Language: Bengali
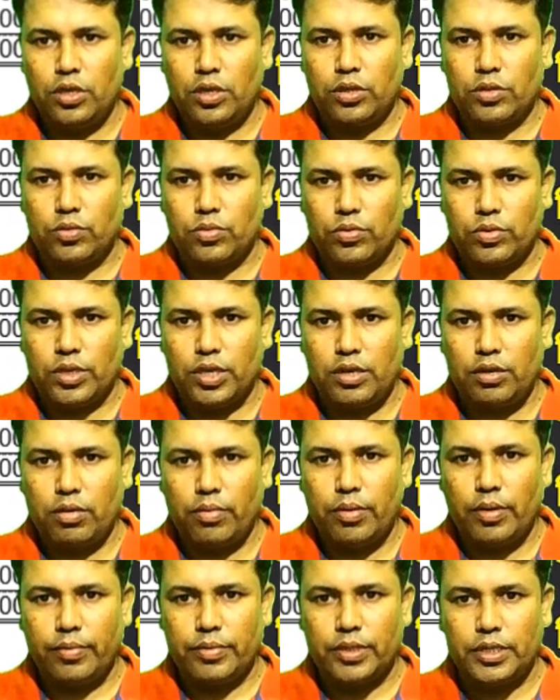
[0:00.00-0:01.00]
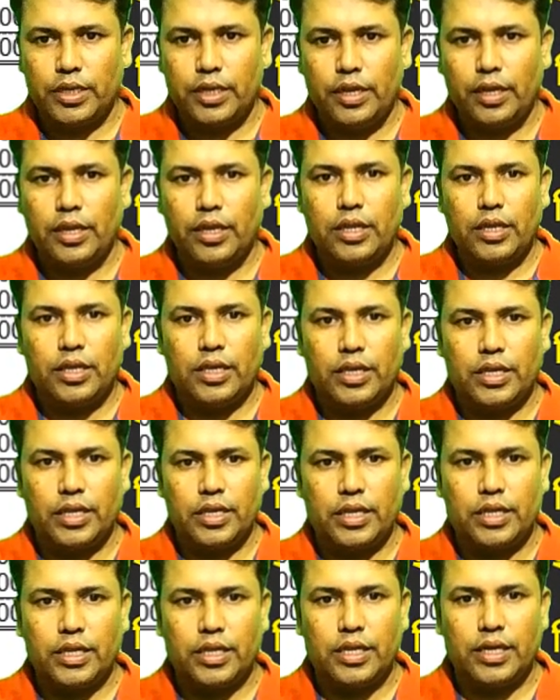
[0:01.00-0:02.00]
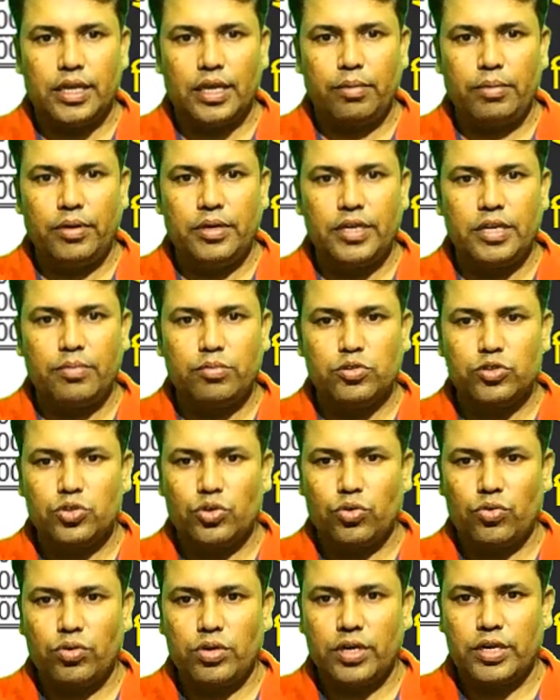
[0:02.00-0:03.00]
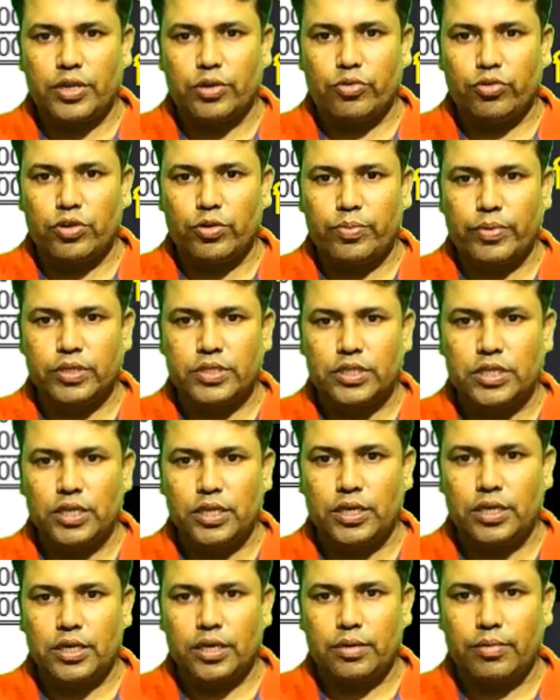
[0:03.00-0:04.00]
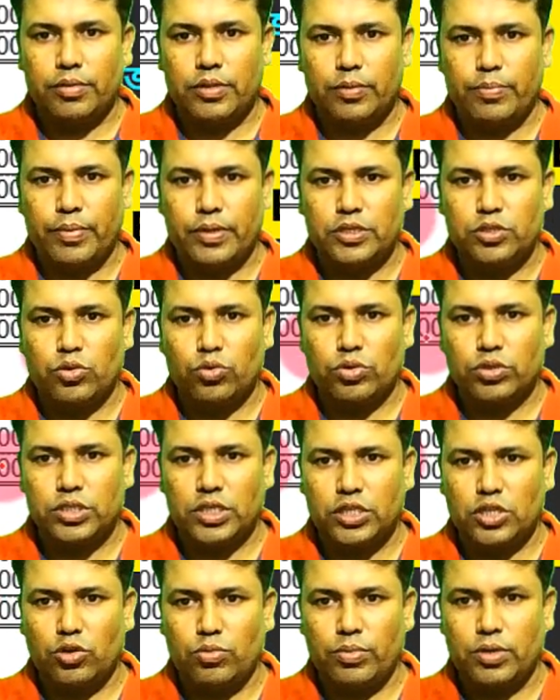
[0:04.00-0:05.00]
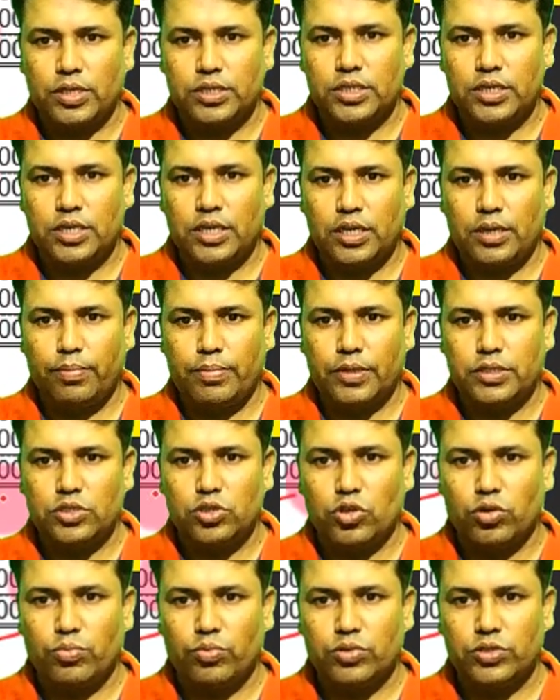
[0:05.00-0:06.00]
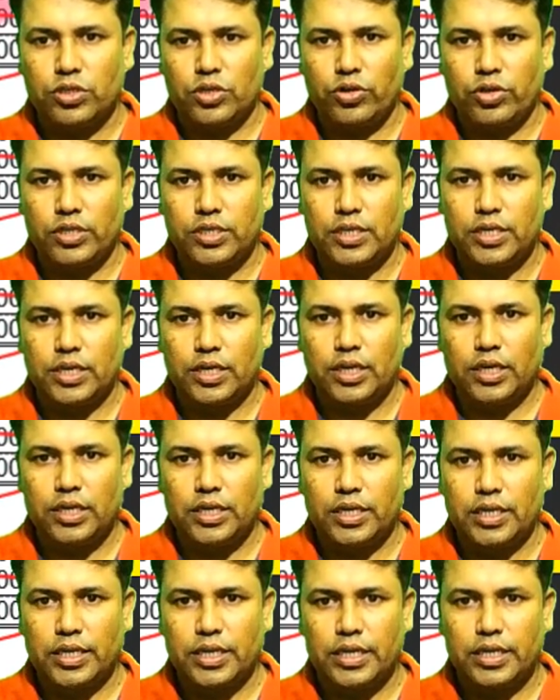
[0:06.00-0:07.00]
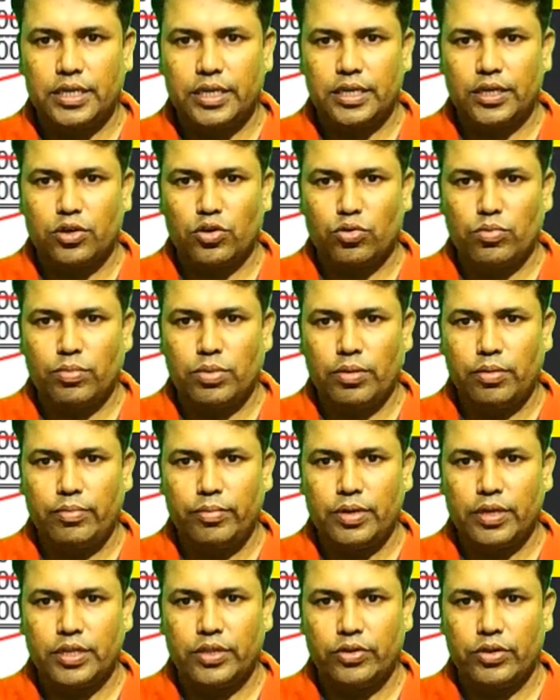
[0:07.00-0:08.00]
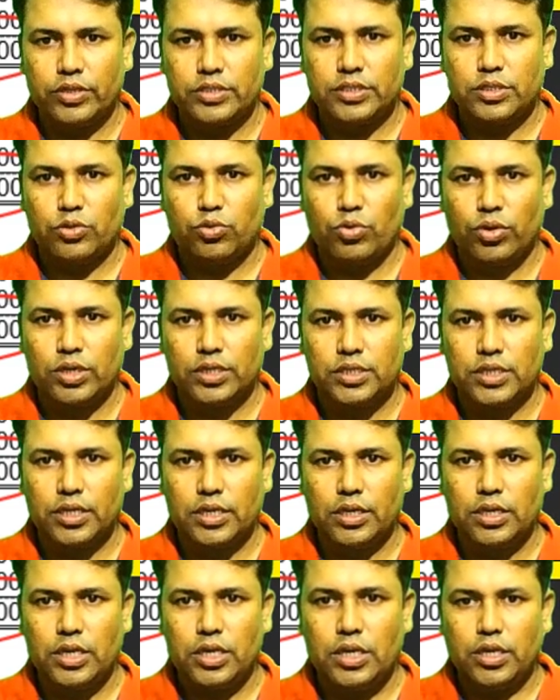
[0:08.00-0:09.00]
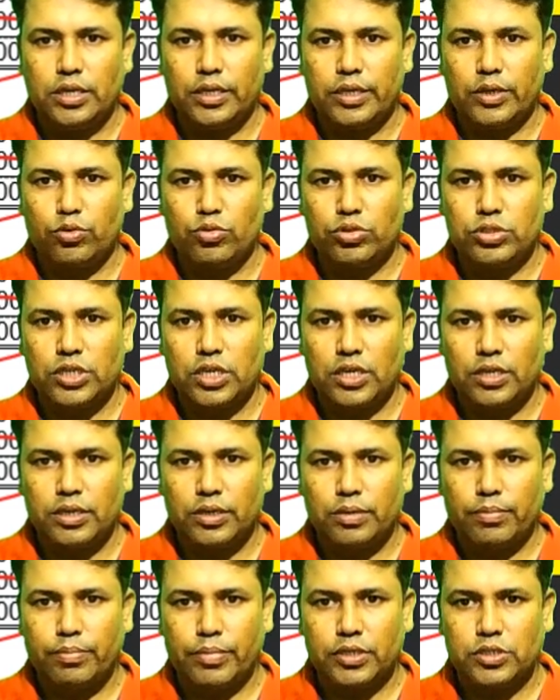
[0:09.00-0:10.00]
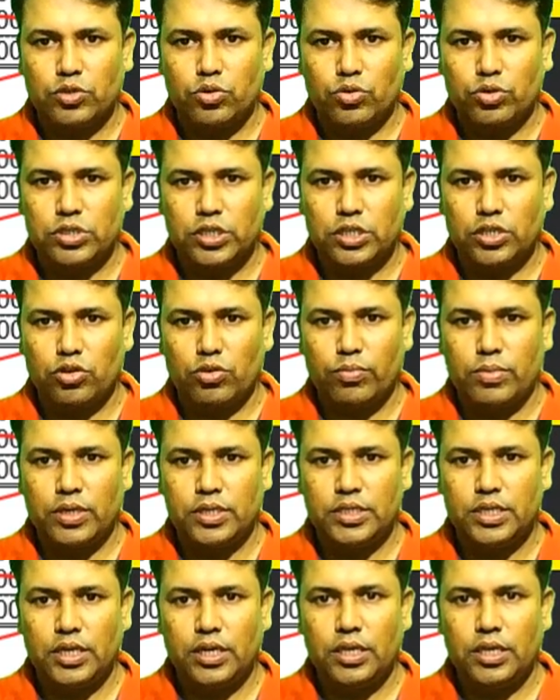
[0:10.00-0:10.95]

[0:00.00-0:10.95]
তো এভাবে আমাদের এই লাইব্রেরিটি এবং স্টক হোল্ডার ইকুইটি পাশে আমাদের পাঁচ লক্ষ সাতানব্বই হাজার টাকা পাঁচ লক্ষ পঞ্চান্ন হাজার টাকা ঠিক এইরকমভাবে মিলে দেওয়া আছে দু হাজার একুশ সালে পাঁচ লক্ষ সাতানব্বই হাজার